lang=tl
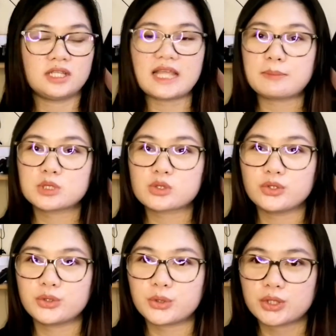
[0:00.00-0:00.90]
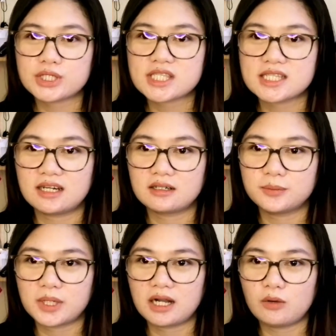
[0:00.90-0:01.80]
Natapos ko yung course ng
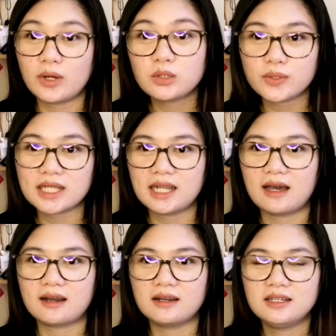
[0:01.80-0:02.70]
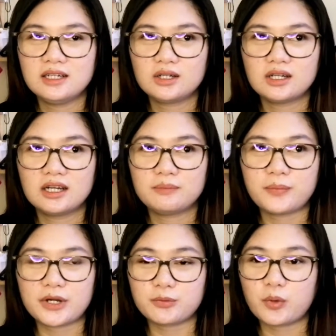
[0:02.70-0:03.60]
mga one week lang.
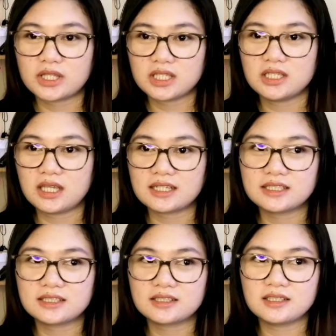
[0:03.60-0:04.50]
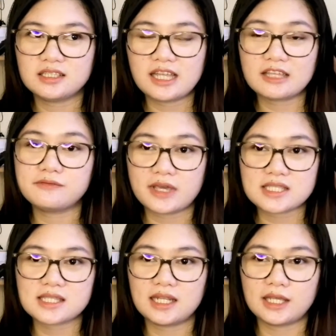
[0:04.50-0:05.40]
Pero pwede, ang
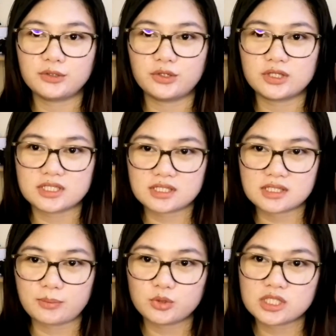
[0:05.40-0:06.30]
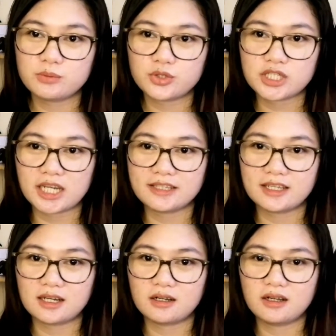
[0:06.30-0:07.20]
ina-advise nila doon is tapusin mo siya
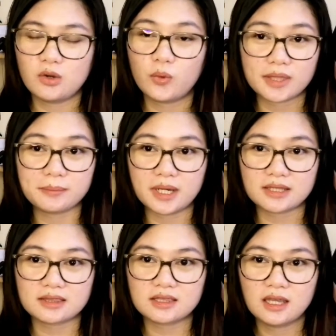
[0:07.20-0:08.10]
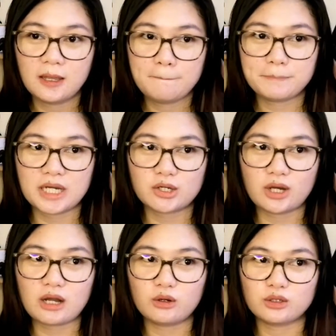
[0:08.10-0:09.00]
ng one month.
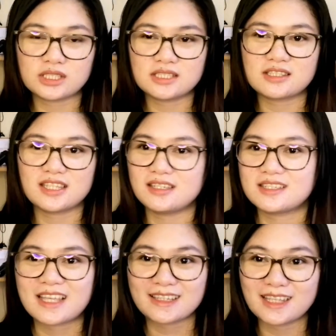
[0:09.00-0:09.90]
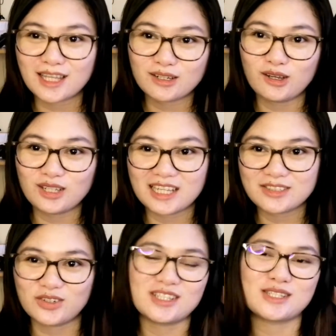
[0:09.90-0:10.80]
Pero ako, since excited ang lola
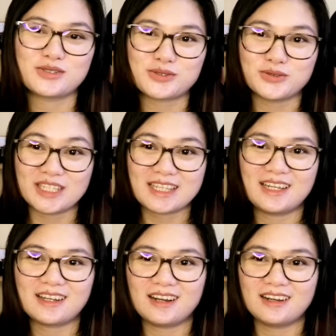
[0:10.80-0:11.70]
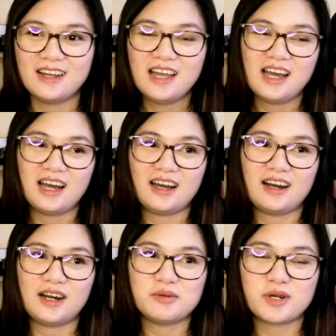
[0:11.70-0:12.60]
nyo kasi gusto ko na talagang
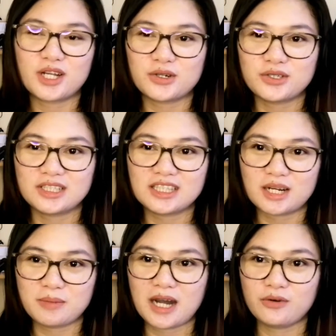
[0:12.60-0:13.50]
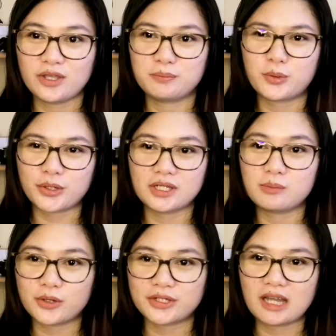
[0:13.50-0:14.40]
uh, magkaroon ng trabaho and bored na
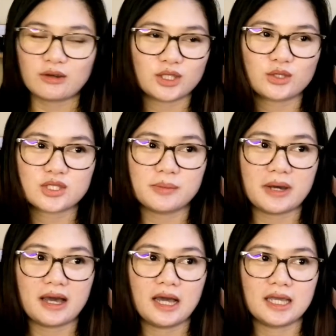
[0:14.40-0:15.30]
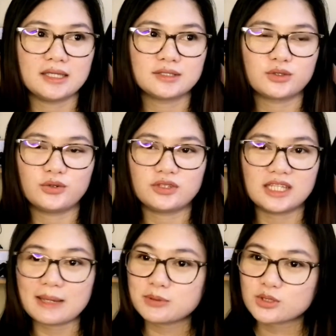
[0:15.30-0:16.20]
bored na ako dito sa bahay. So,
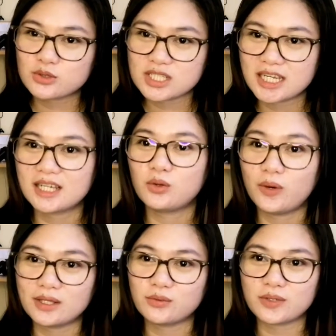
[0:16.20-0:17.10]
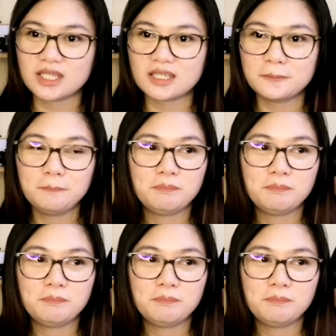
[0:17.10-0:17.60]
tinapos ko siya ng one week.